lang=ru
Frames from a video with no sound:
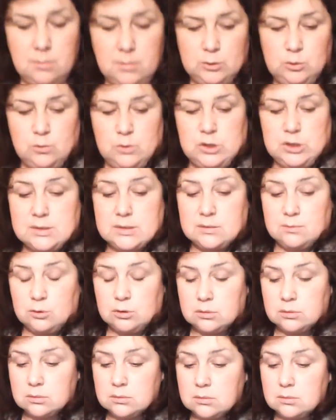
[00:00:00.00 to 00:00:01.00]
Потом сейчас
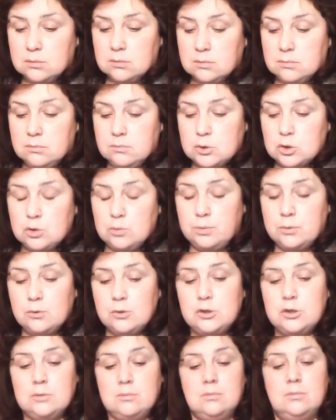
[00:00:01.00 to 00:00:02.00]
вот между
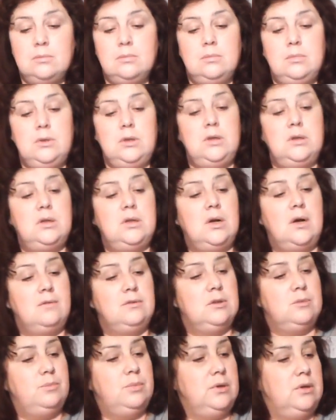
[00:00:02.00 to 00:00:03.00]
прочим,
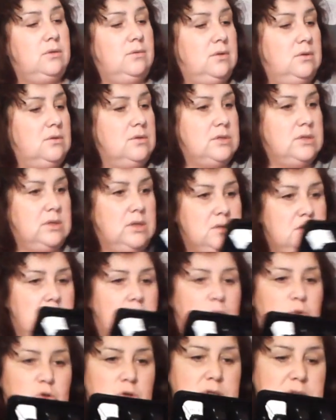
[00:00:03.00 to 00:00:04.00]
недавно появился. Я не
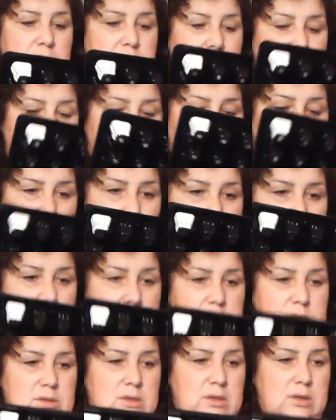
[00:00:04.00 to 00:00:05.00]
знаю, может, где-то это давно
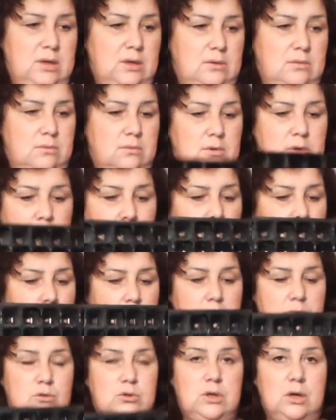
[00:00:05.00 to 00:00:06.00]
есть, а я
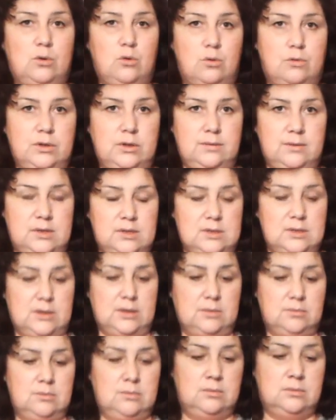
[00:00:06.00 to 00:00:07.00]
вот такого не
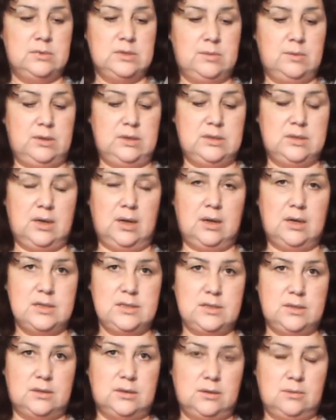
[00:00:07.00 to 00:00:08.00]
видела. Смотрите, какая
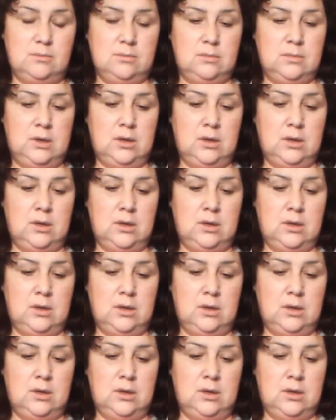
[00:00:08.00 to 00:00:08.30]
кассета.